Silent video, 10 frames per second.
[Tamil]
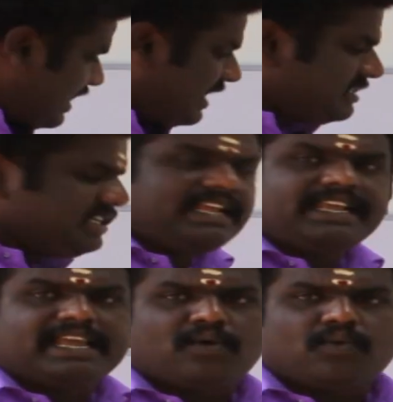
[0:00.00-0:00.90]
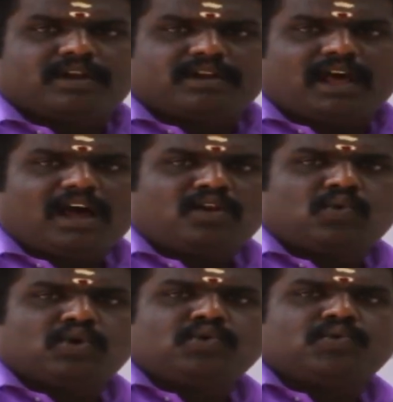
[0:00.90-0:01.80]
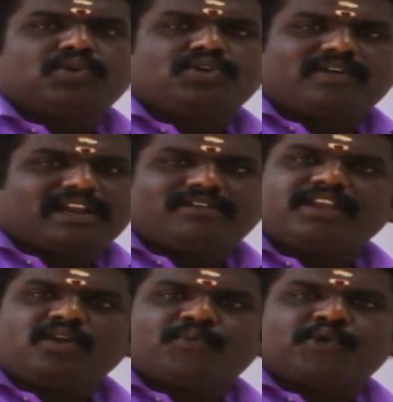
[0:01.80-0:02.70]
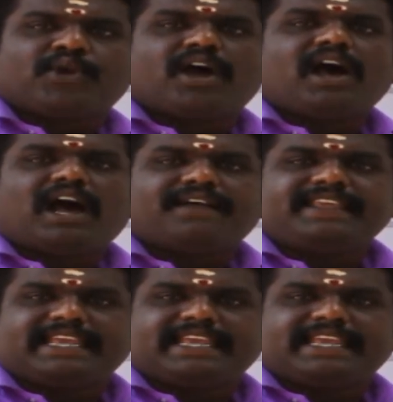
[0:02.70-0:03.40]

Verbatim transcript: கடைசியில் இங்கே நாலு ஒன்று ஒன்றுன்னு வர வரைக்கும் போட்டோன்னா அது